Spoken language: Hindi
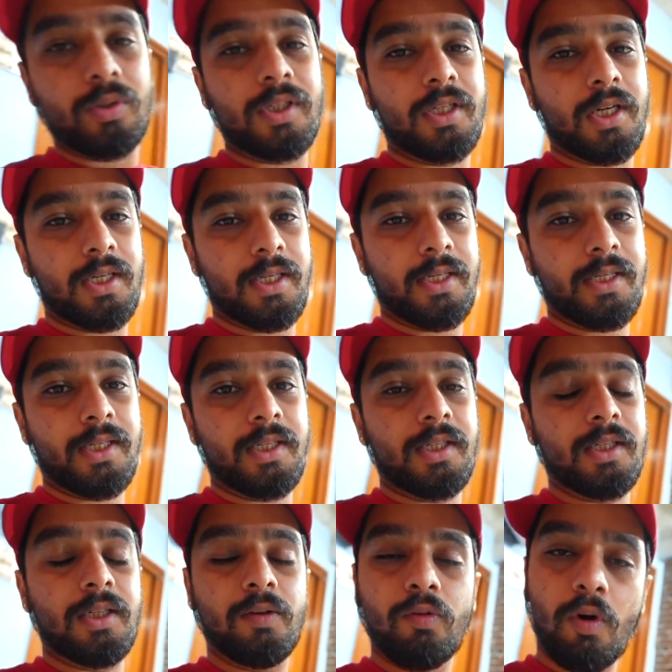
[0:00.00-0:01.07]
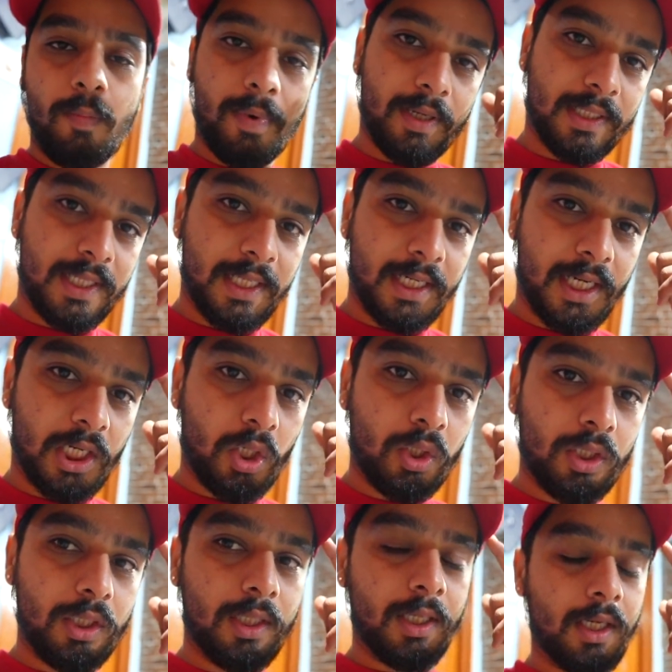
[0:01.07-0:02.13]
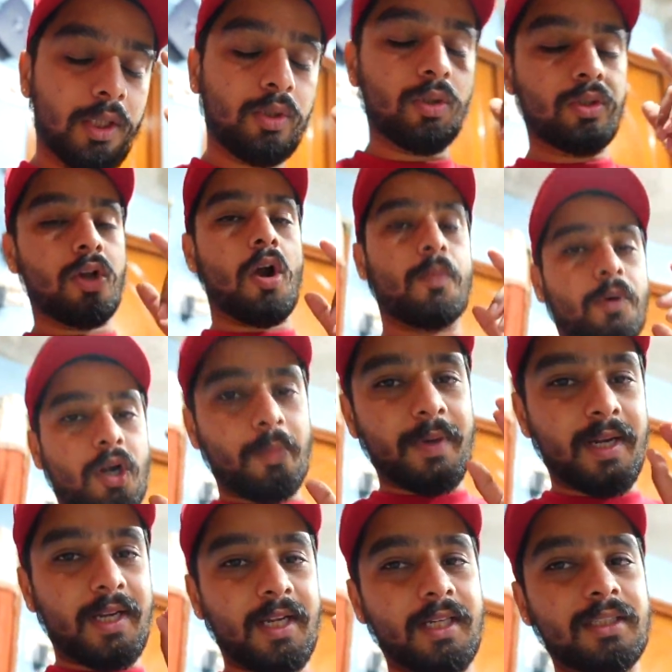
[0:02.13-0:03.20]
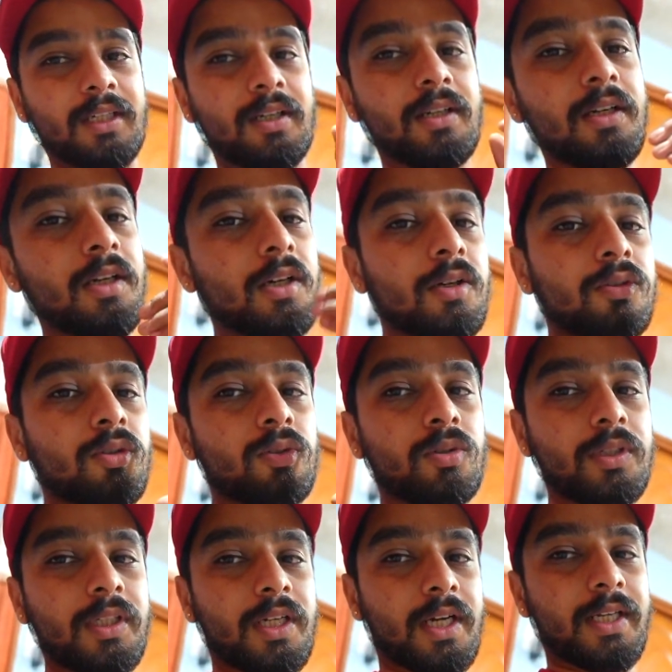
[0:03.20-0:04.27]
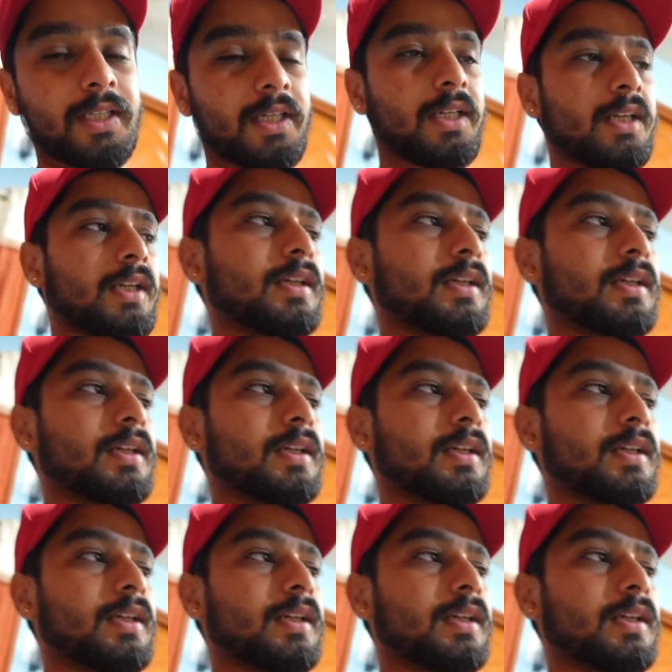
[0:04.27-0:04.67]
दिखाने के लिए वो मसीर का है ना तो उसका अपॉइंटमेंट लिया था तो उनको दिखाने जाना